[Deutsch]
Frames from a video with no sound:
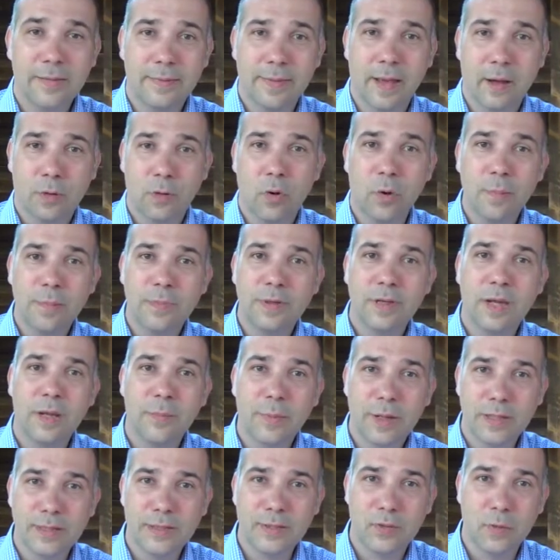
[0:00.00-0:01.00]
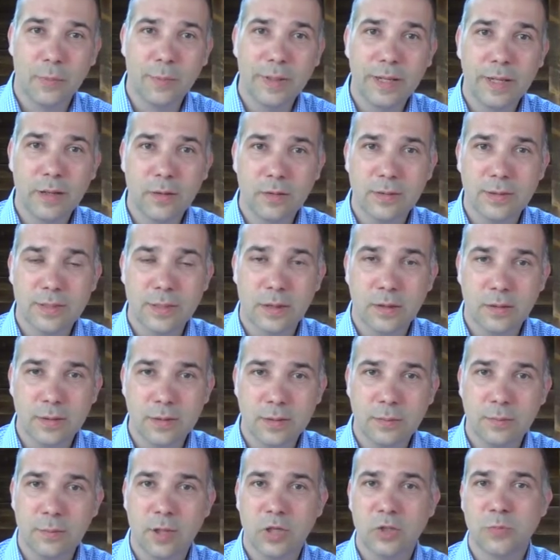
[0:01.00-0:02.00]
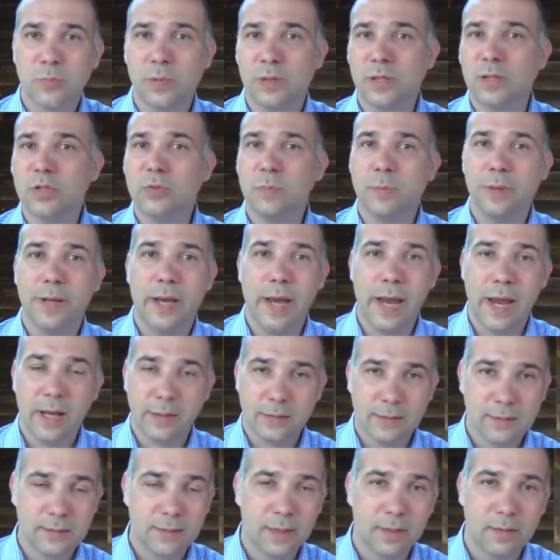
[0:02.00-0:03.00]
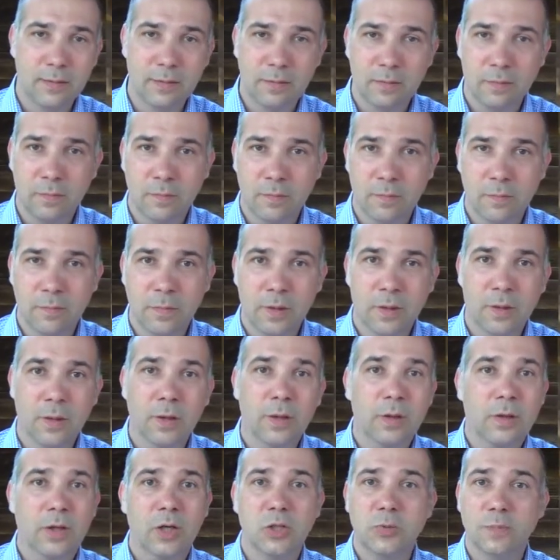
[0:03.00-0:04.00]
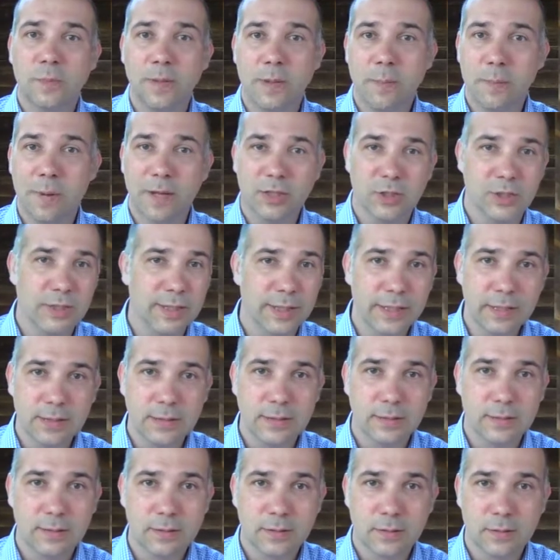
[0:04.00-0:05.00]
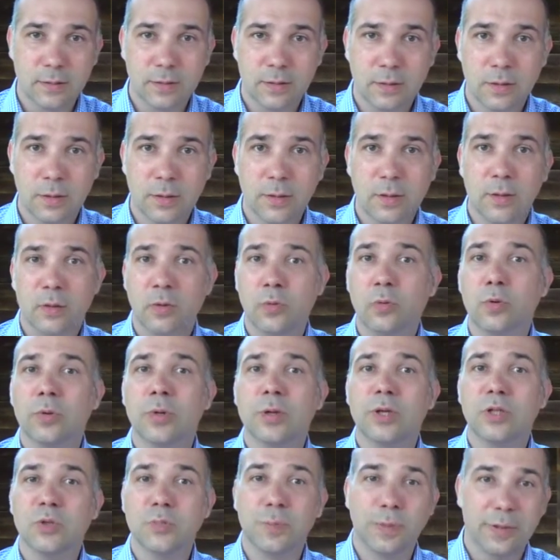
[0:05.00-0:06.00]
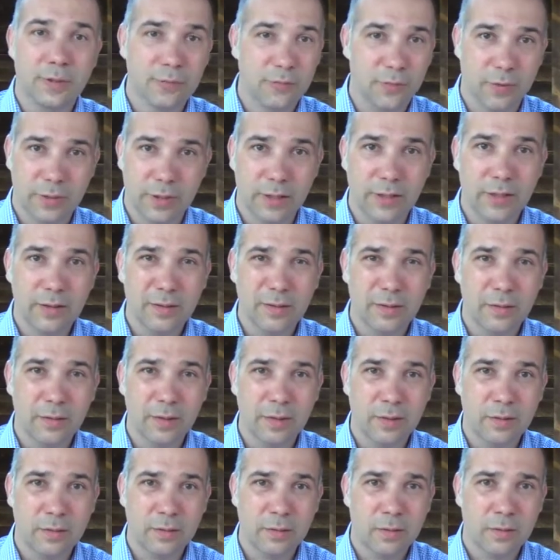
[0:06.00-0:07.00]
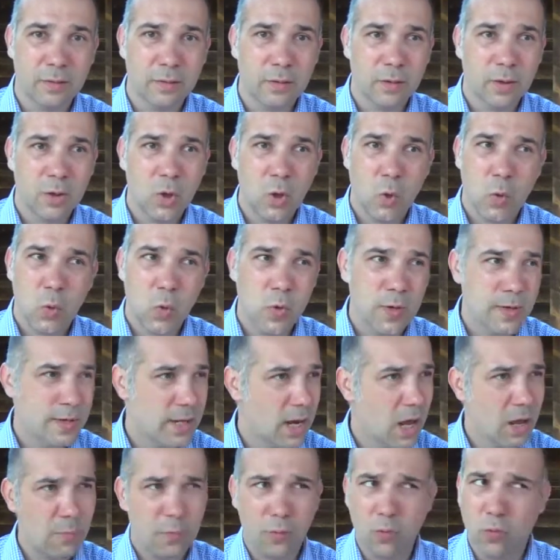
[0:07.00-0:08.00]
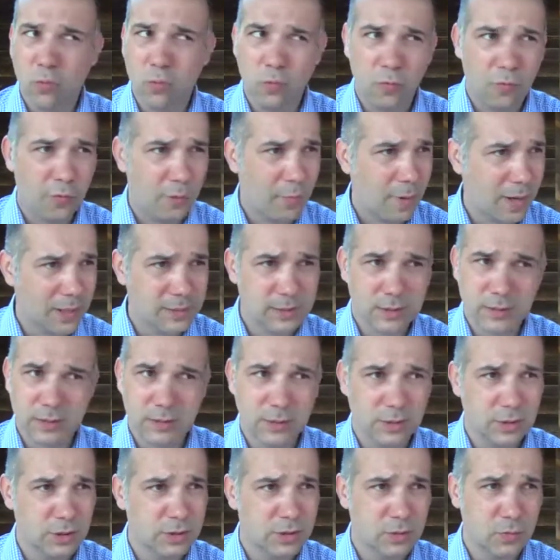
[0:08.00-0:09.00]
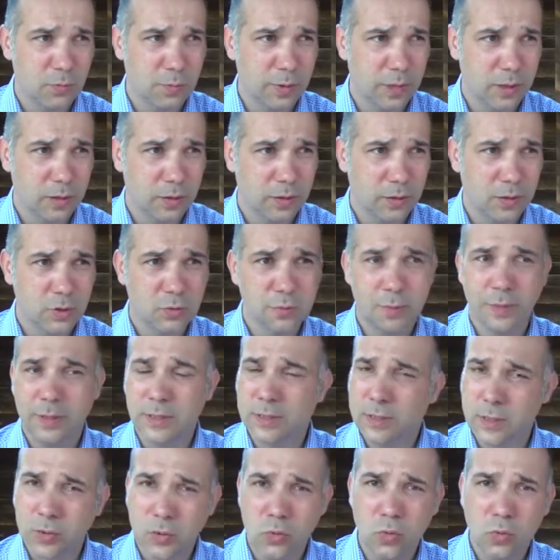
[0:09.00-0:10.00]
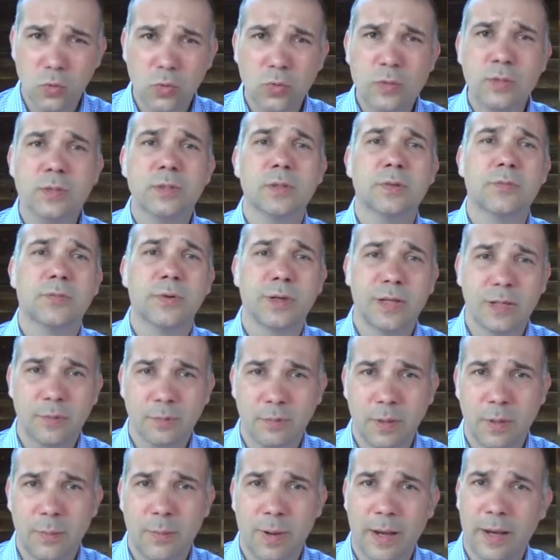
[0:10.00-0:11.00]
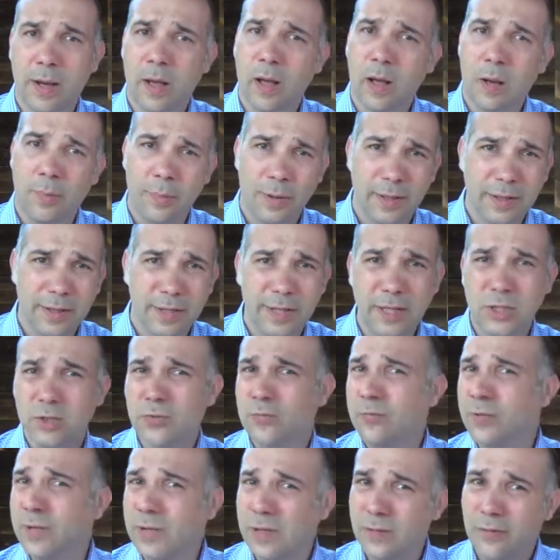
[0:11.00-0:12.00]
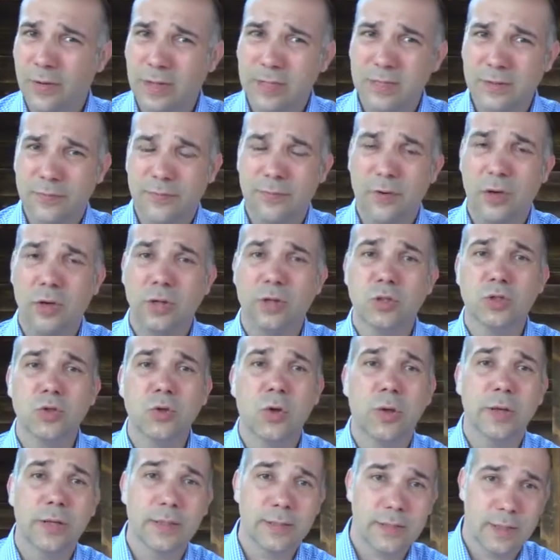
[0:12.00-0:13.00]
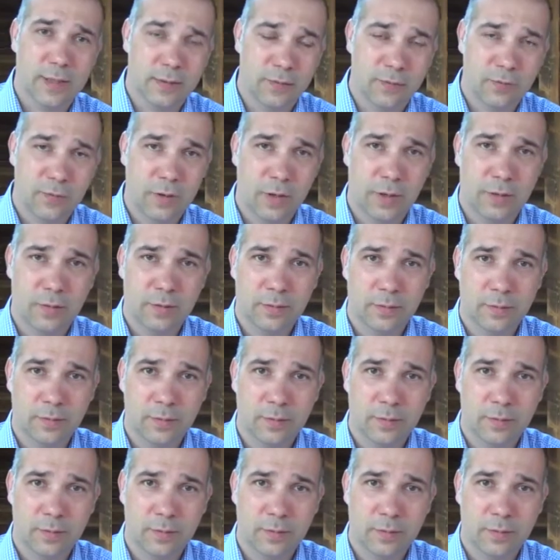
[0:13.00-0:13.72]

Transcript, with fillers: Da kommt jemand zu mir und sagt zum Beispiel, ich bin Ärztin, ich bin Maschinist oder ich bin Vertreterin und der Beruf passt nicht zu mir. Ich bin so unzufrieden mit meiner Arbeit. Ich will was völlig Neues anfangen.